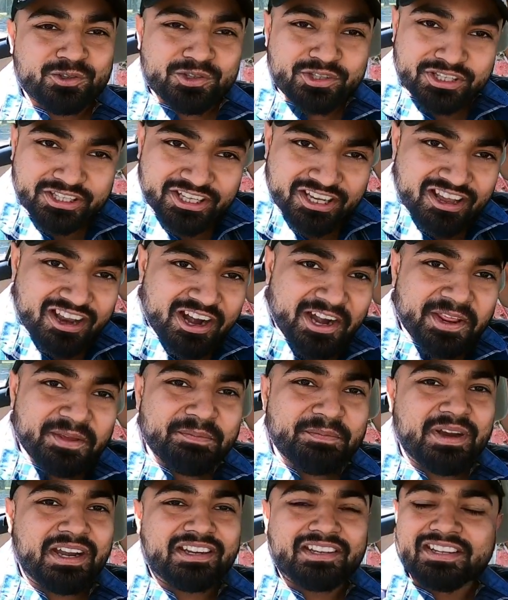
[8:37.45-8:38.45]
ने सोचा कि गाड़ी
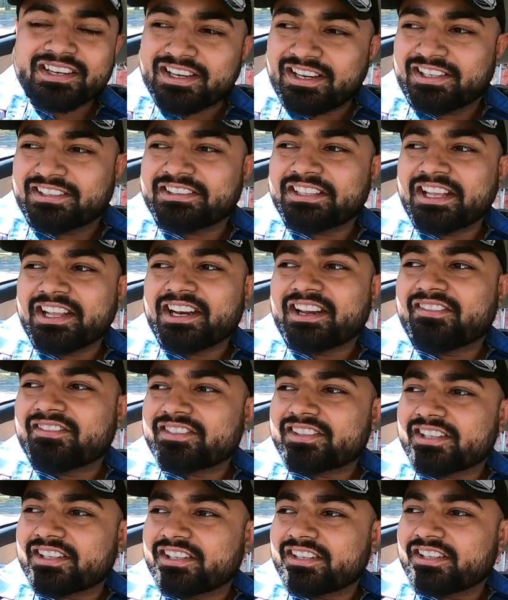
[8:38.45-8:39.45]
में बैठ के खाते हैं आराम
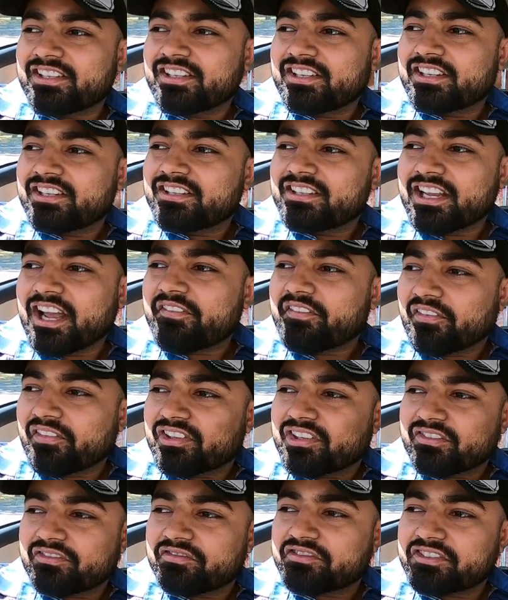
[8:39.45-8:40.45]
से यहाँ पे
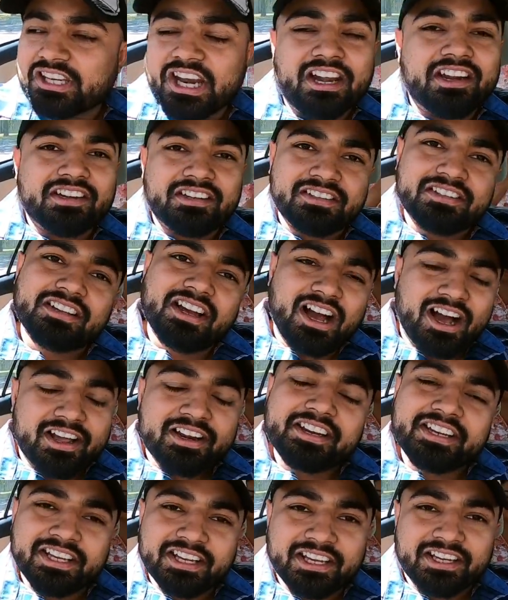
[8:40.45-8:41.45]
मतलब ठंड आ
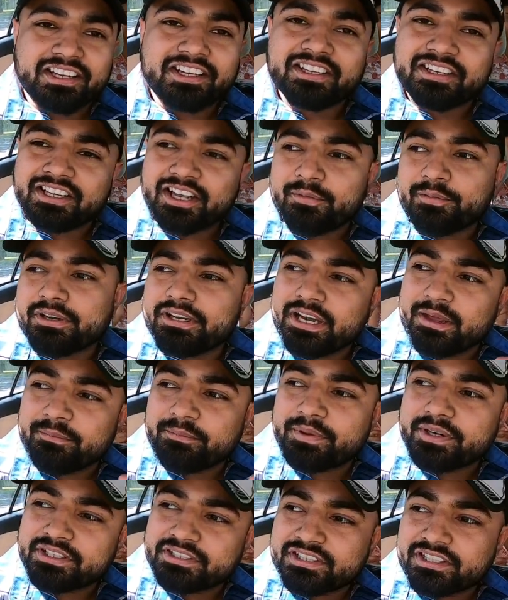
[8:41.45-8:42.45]
रही है अभी
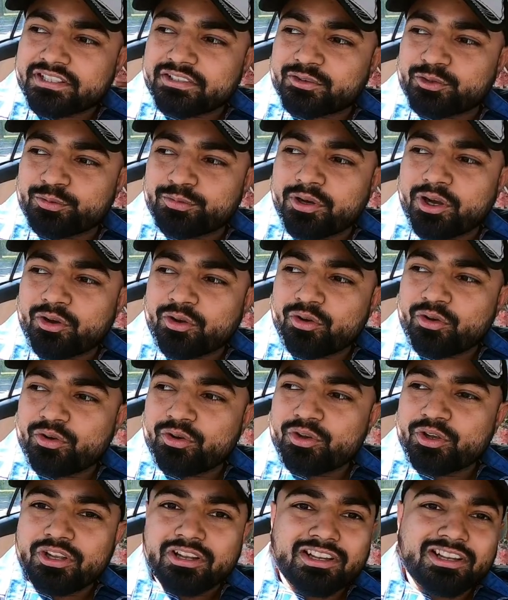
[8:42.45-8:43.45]
टेम्परेचर सुबह को
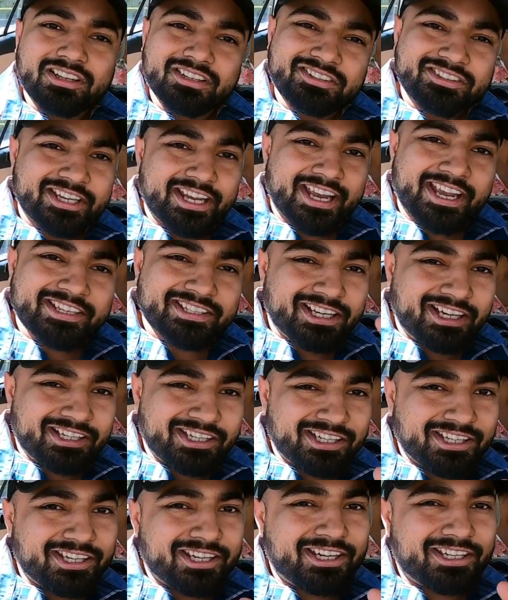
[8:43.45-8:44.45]
छः सात
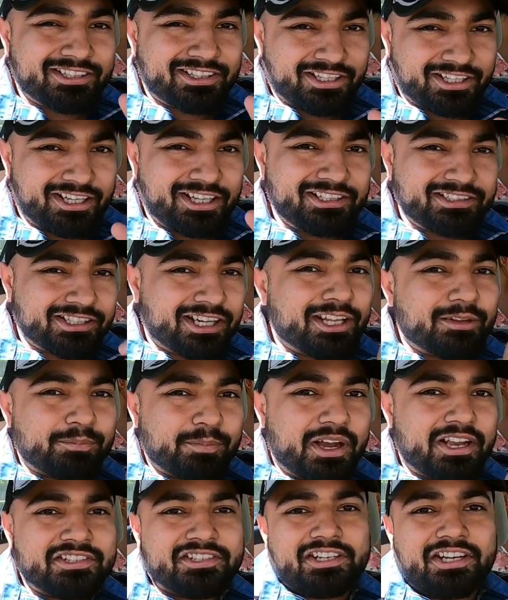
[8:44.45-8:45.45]
डिग्री रहता है कल शायद
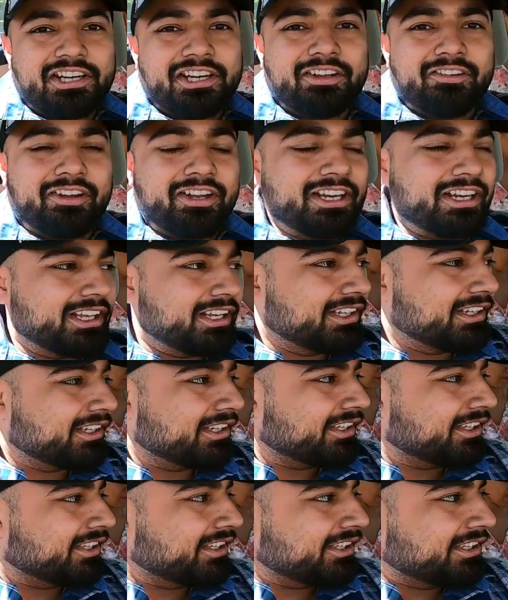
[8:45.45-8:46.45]
पाँच रहने वाला है
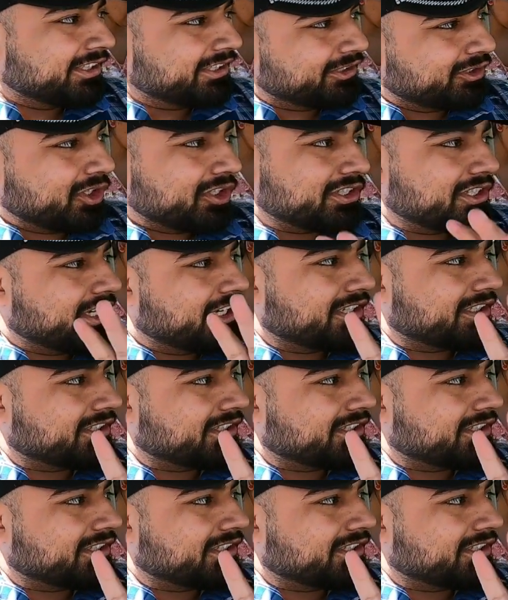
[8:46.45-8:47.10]
तो अच्छी